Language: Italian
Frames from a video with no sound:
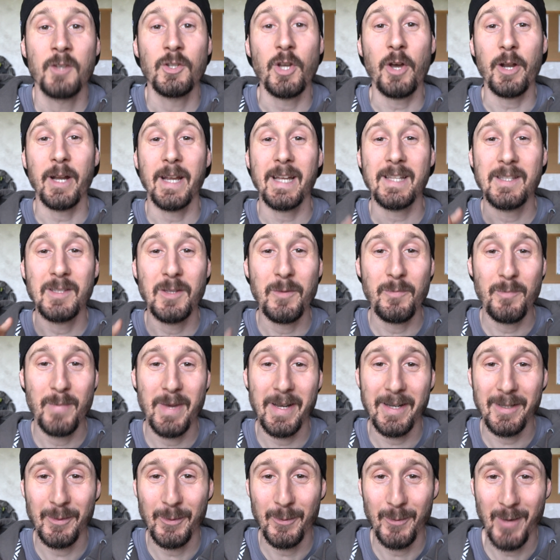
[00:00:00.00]
Ciao ragazzi,
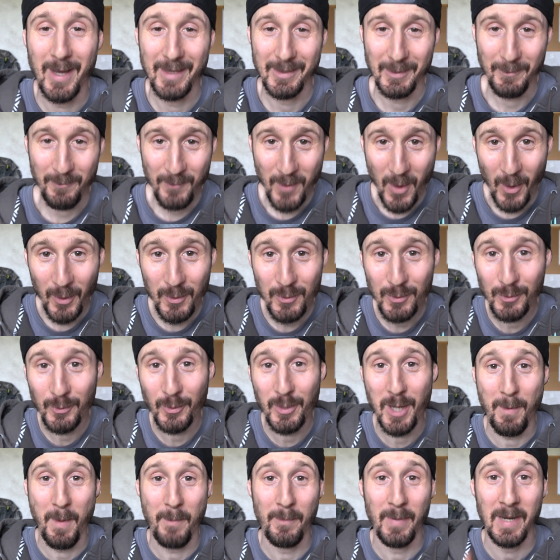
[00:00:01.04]
ben ritrovati. Oggi
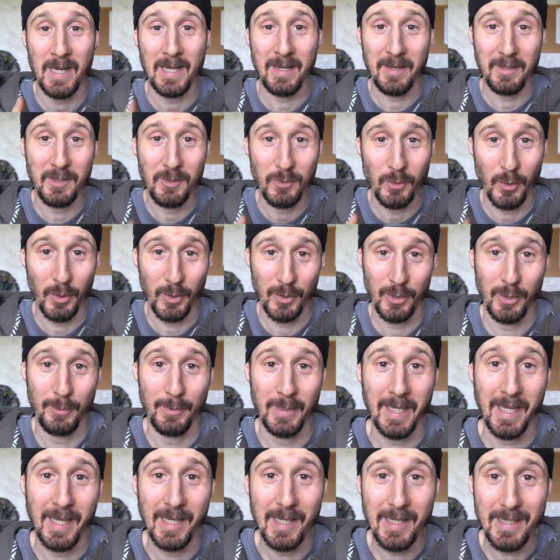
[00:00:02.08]
torniamo a parlare di torce
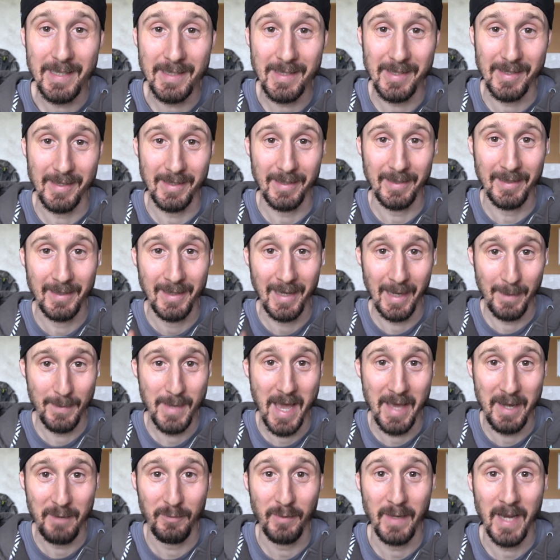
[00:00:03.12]
perché Liz, la
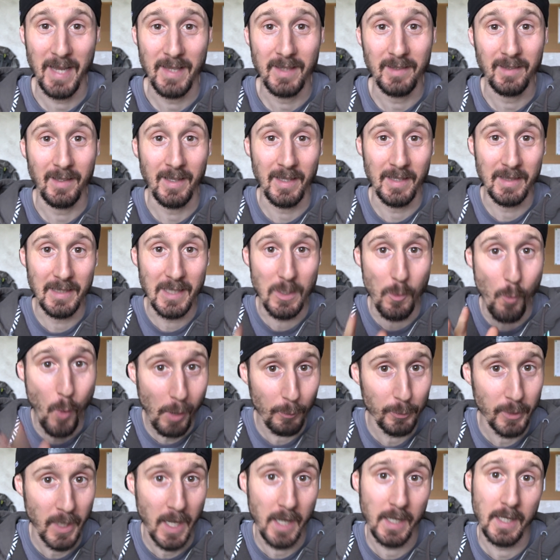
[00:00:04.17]
mia referente di
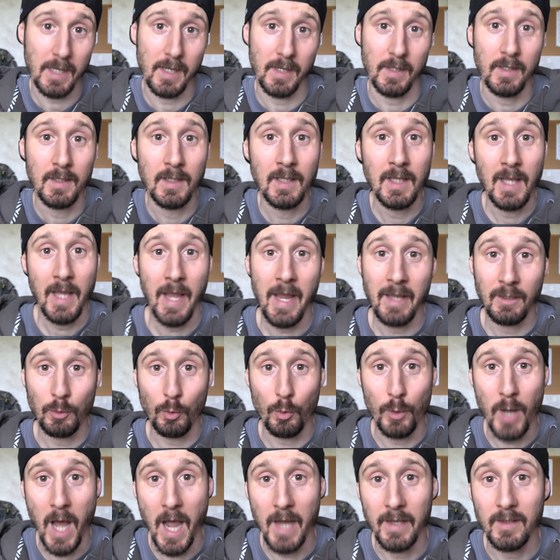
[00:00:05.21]
WowTac e
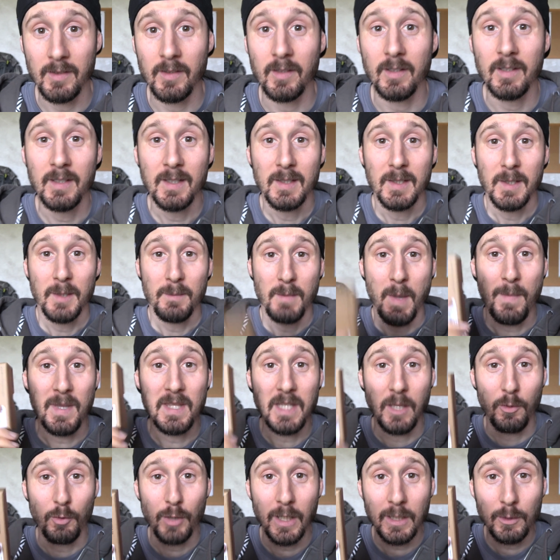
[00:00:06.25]
True Night, mi ha
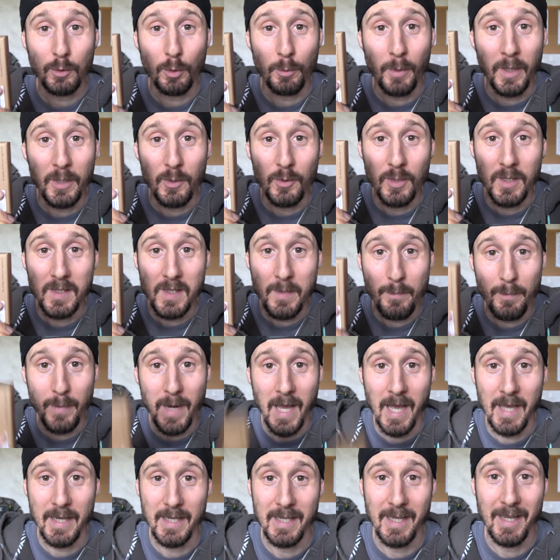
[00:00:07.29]
mandato un altro paio di
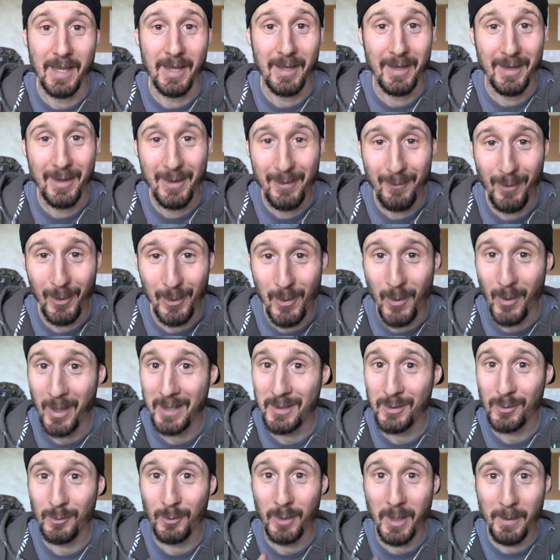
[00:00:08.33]
esemplari che voglio
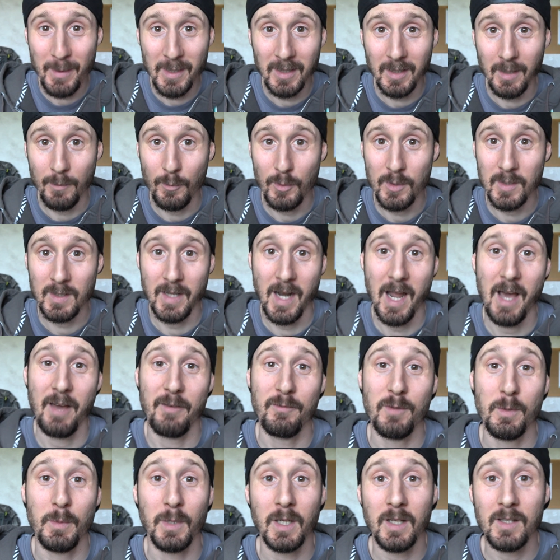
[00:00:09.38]
assolutamente
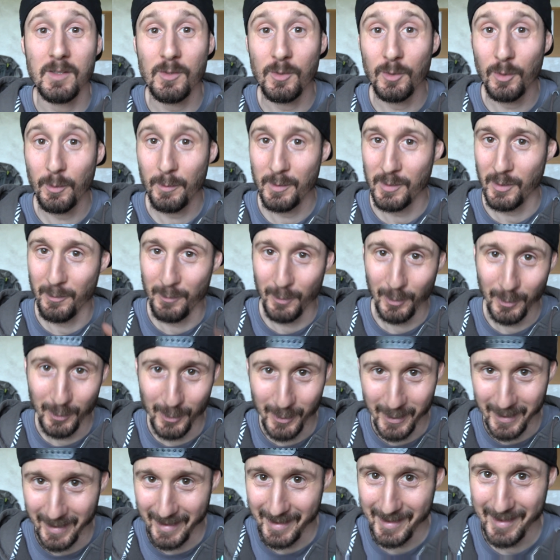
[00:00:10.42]
mostrarvi perché secondo me sono molto
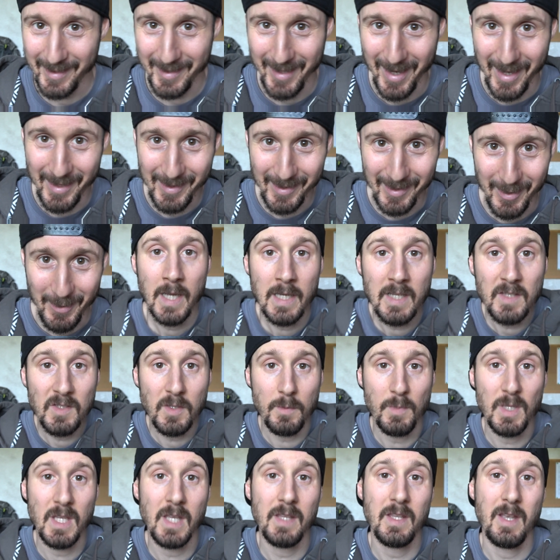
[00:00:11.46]
interessanti. Liz
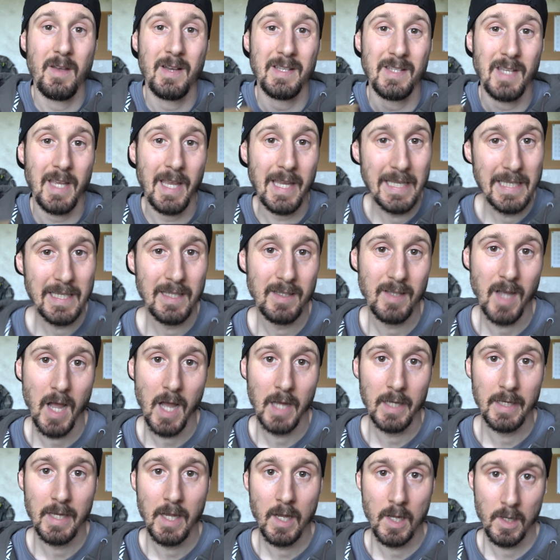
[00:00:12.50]
mi chiedeva se in
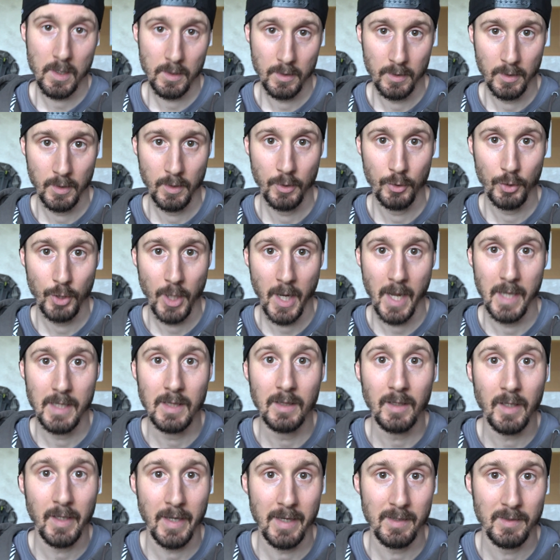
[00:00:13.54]
Italia c'è
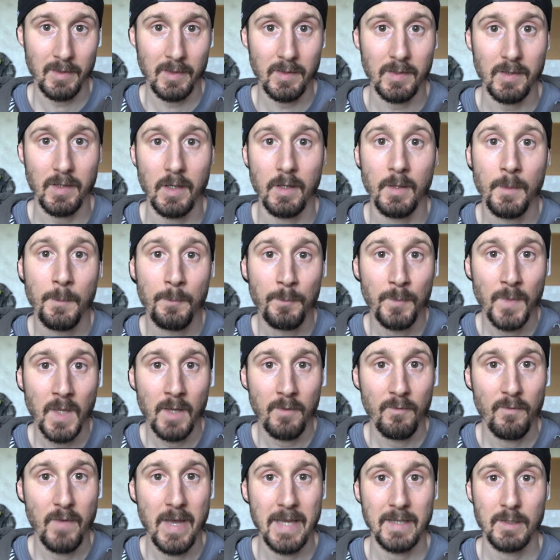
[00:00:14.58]
interesse
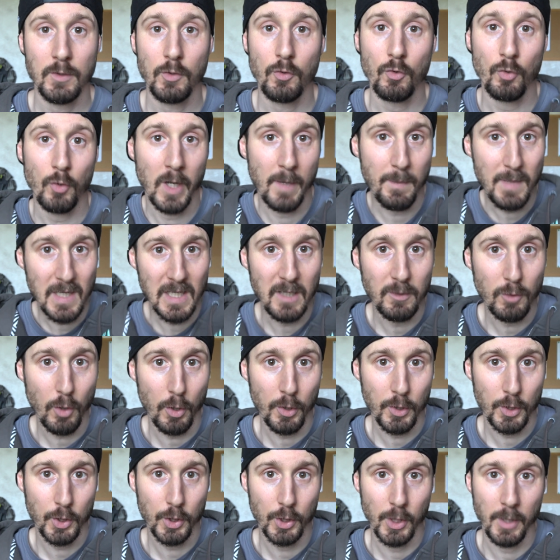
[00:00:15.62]
verso le mini
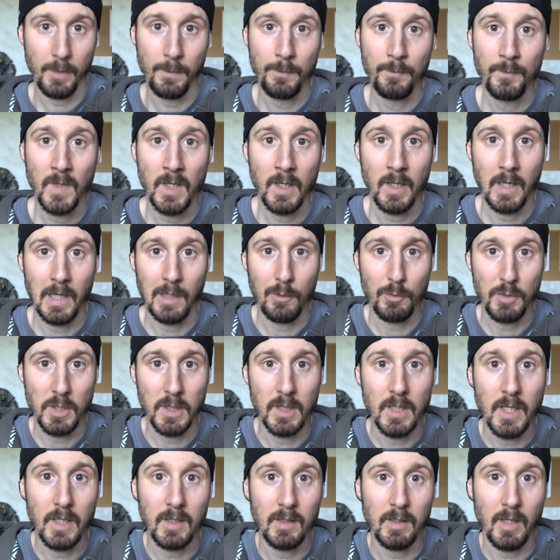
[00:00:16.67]
torce, le
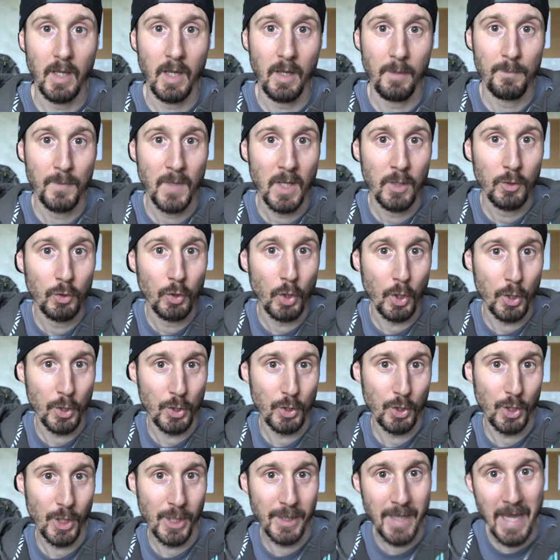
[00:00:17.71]
cosiddette
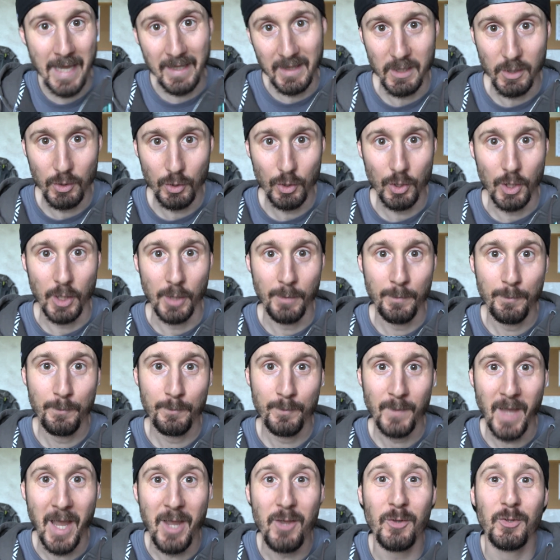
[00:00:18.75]
torce da EDC.
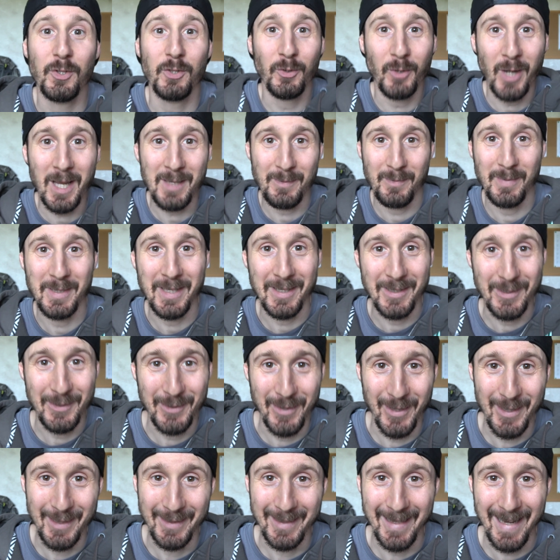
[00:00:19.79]
E io ho detto, caspita, se
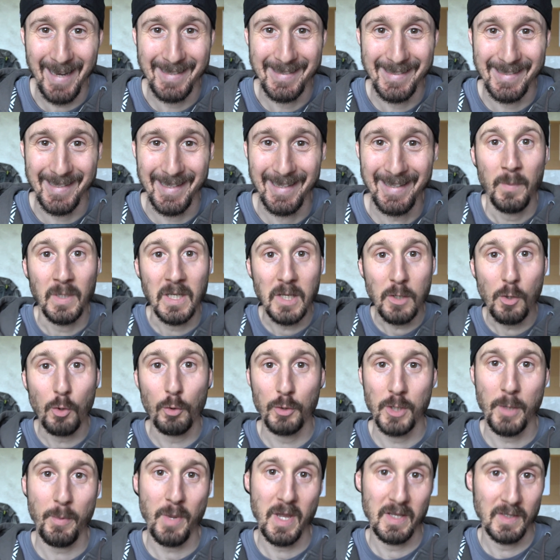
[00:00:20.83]
c'è interesse. Per chi non lo
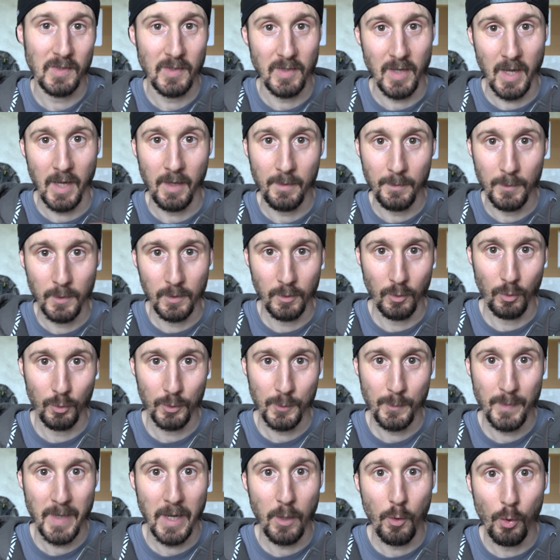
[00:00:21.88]
sapesse, lo
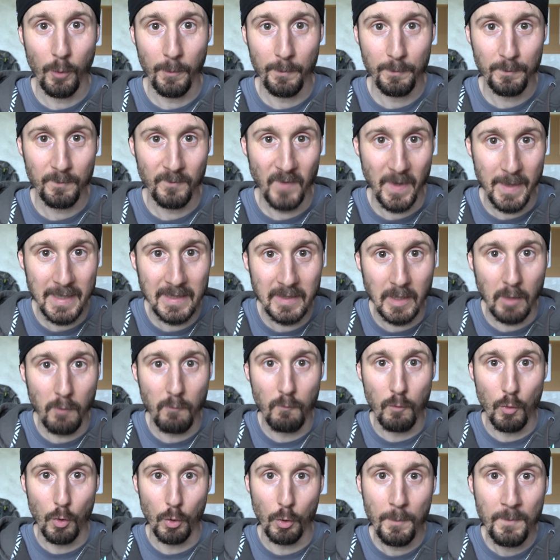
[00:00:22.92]
spiego veramente al
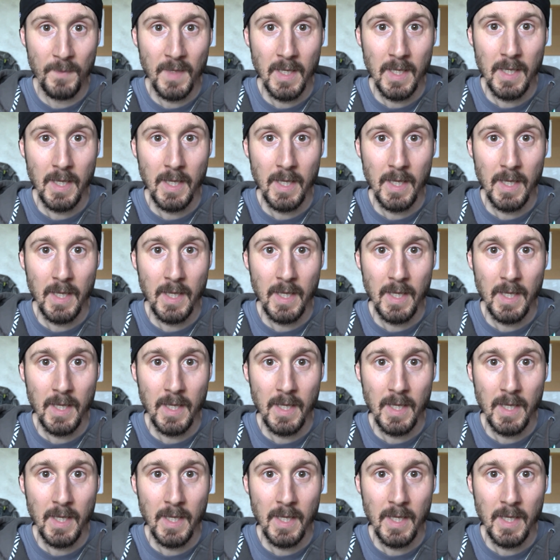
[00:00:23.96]
volo,